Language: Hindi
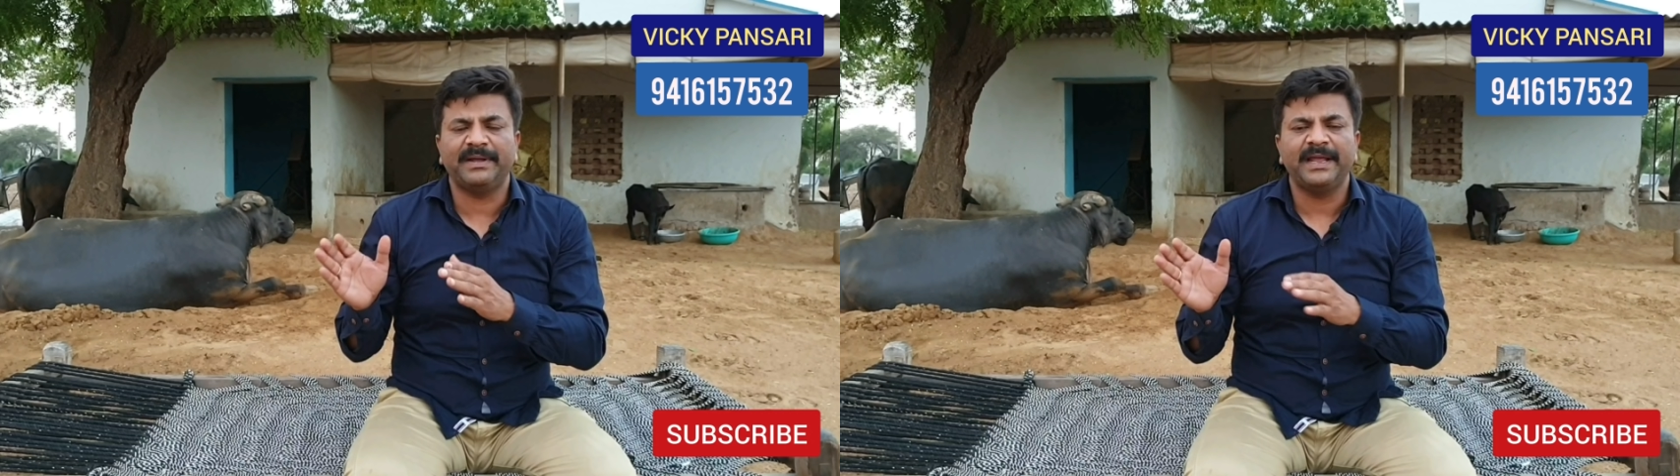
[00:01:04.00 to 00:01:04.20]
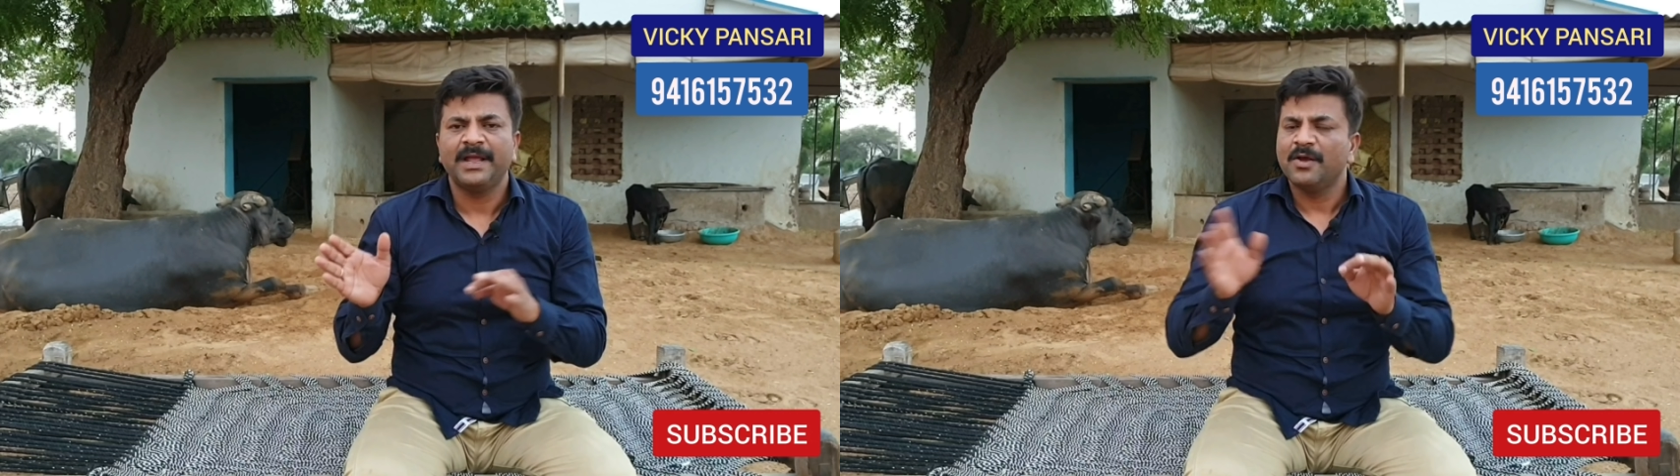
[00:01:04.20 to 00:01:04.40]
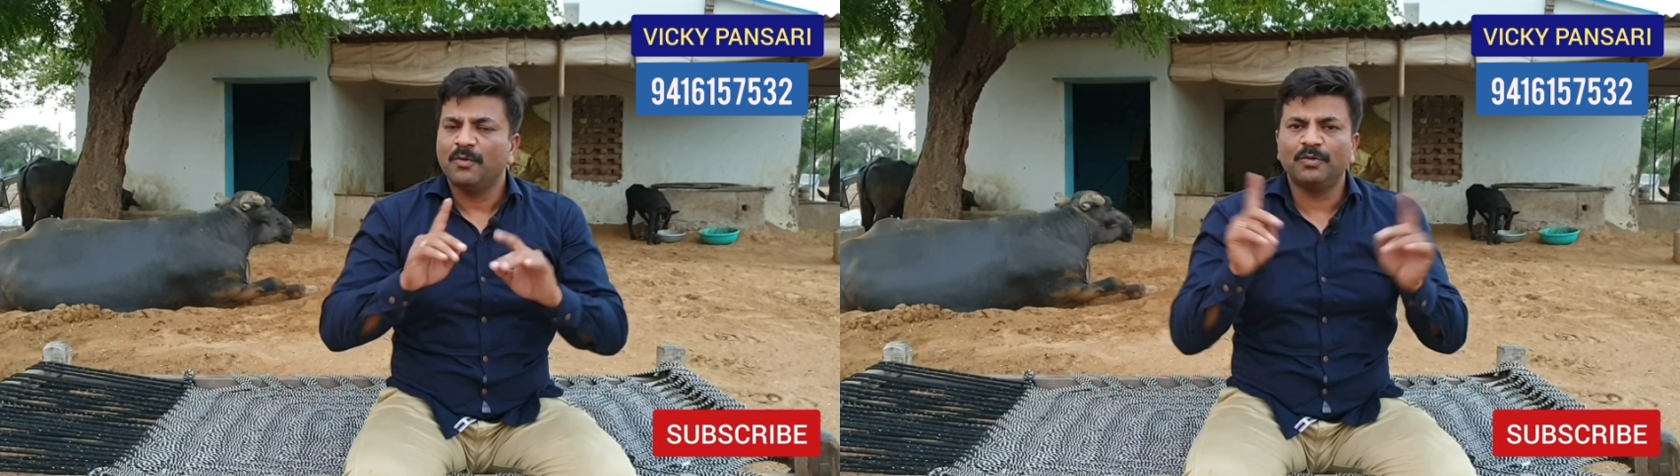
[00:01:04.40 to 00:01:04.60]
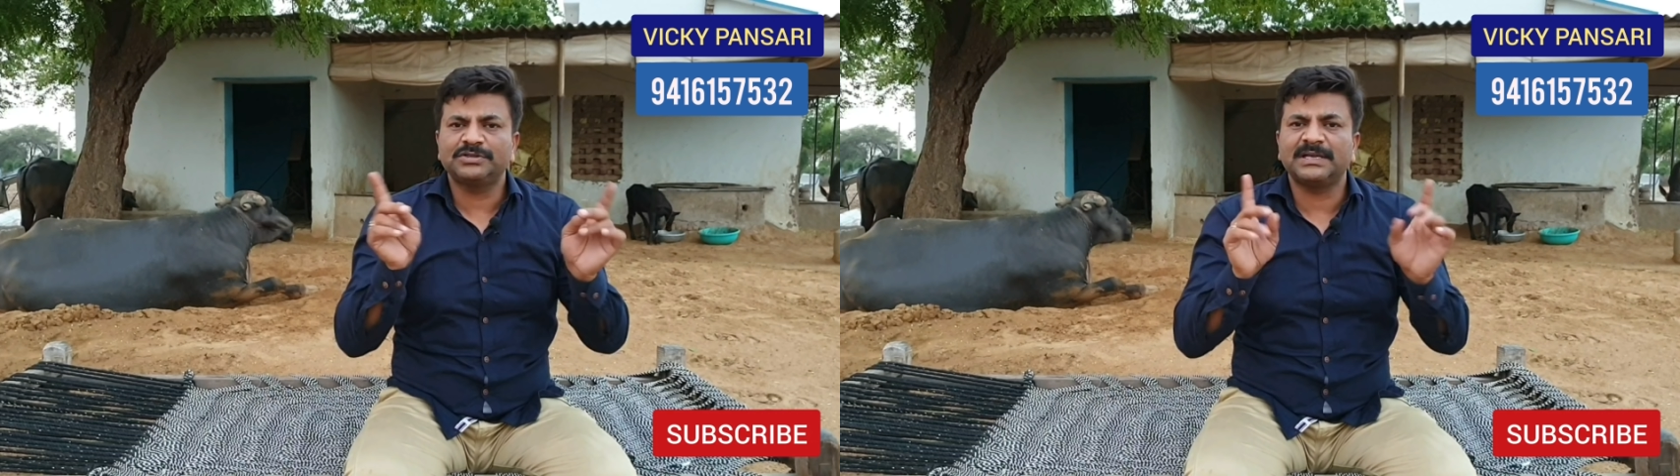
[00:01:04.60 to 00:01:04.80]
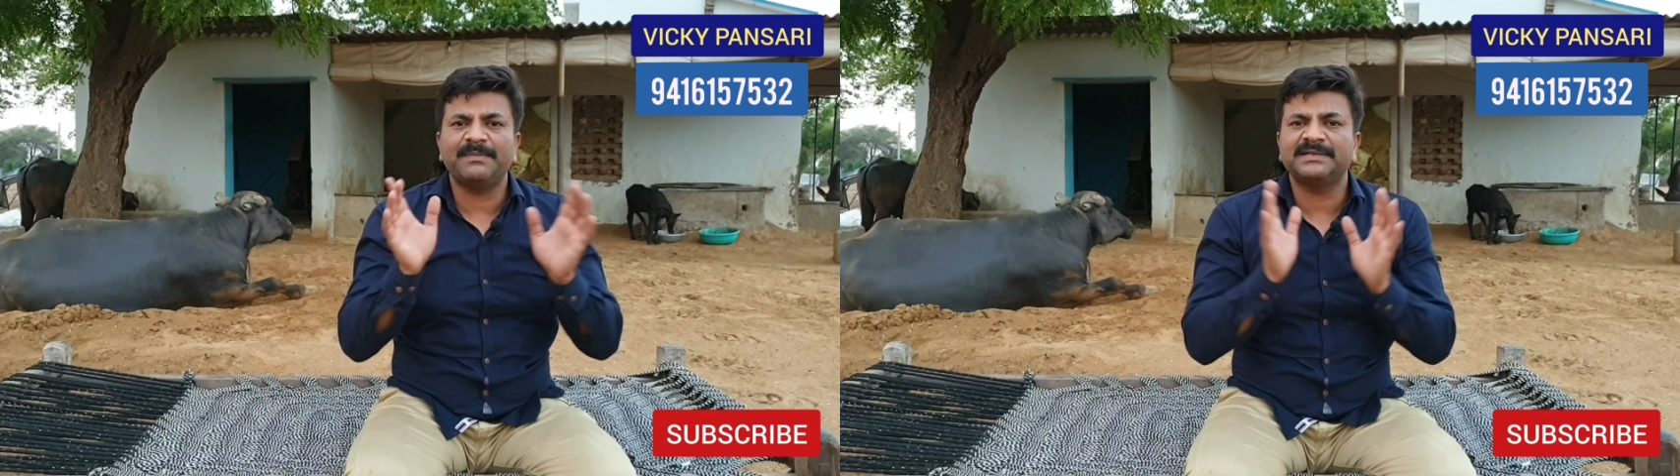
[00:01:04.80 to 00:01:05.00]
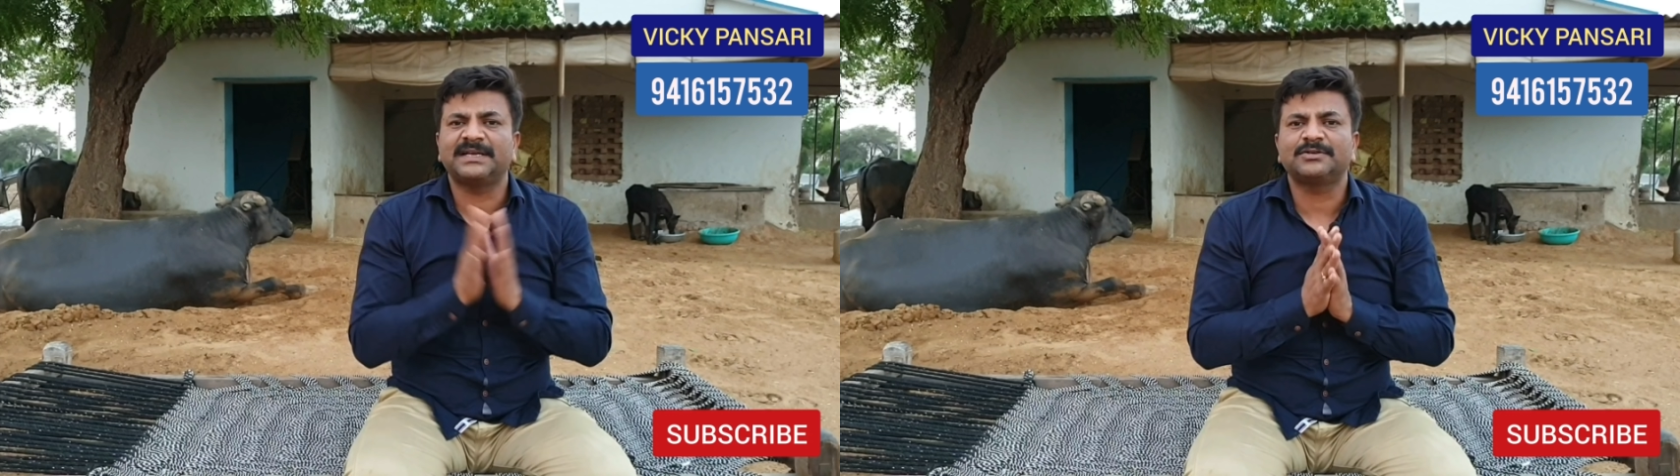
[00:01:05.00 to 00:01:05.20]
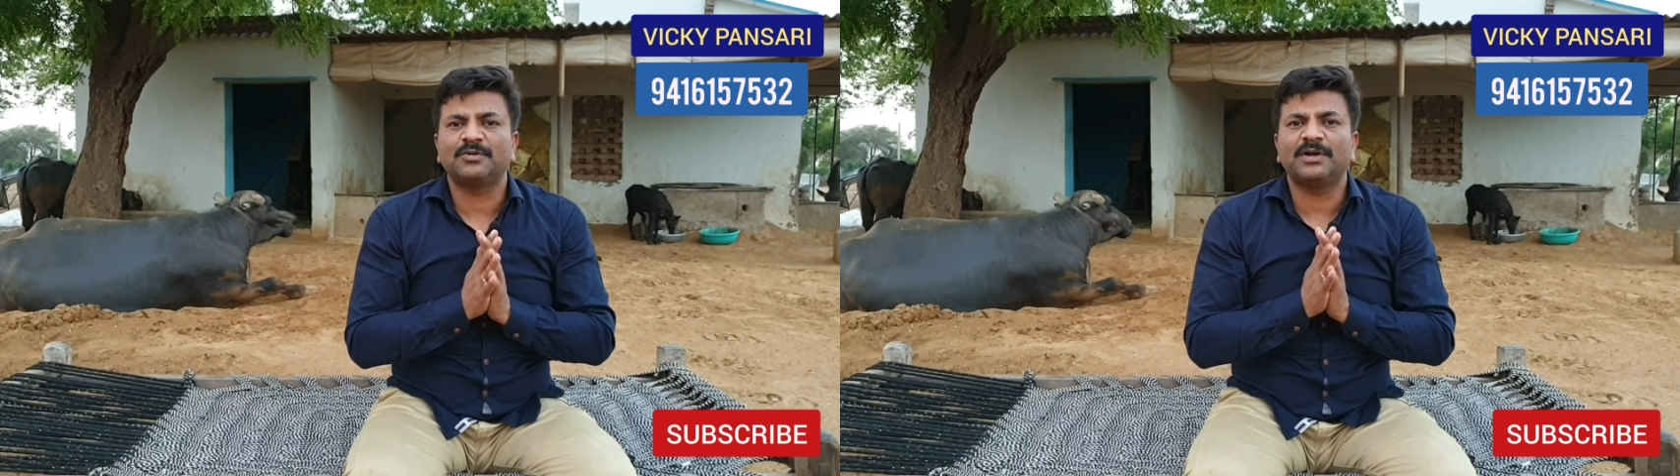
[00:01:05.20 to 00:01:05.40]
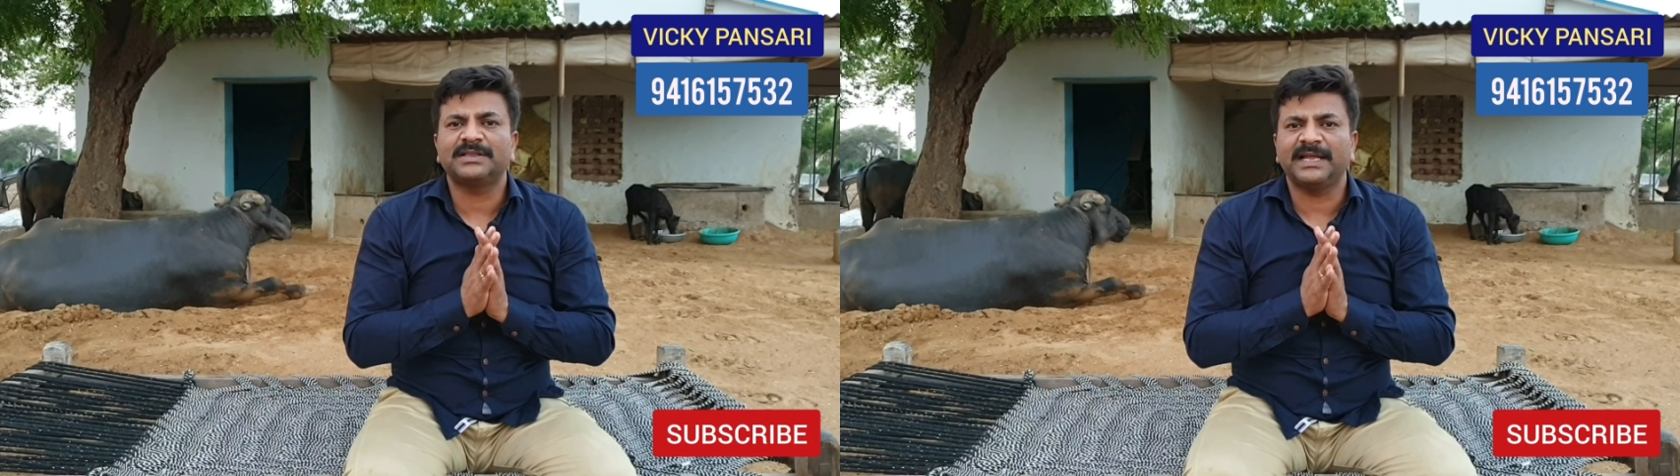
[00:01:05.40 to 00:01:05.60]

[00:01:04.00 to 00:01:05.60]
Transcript: में उस समय सरसों का